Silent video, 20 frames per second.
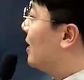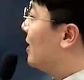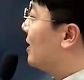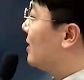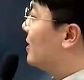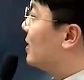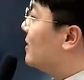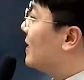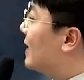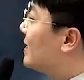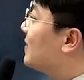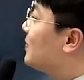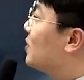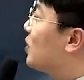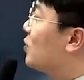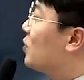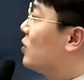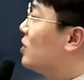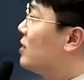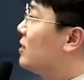그래서 예습
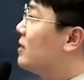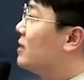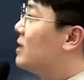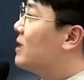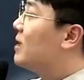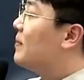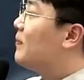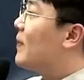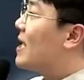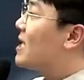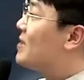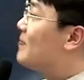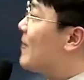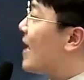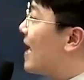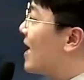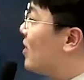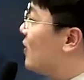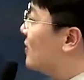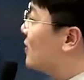정도는 지금 방금
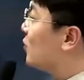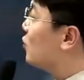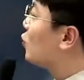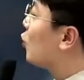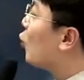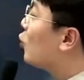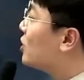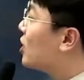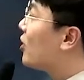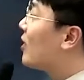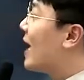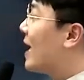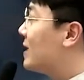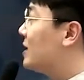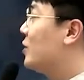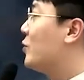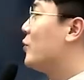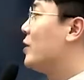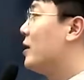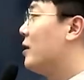말한 거에서
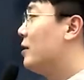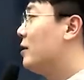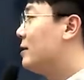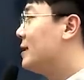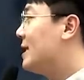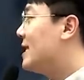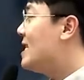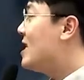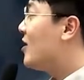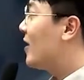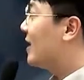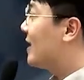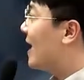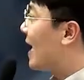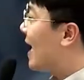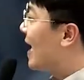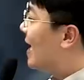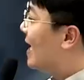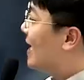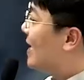조절하시고요. 실력에
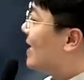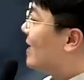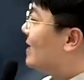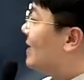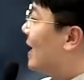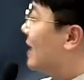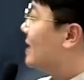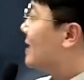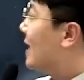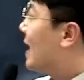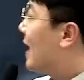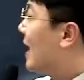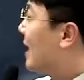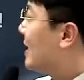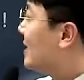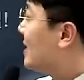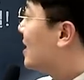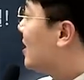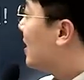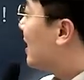따라
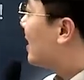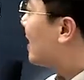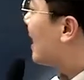자신의 실력에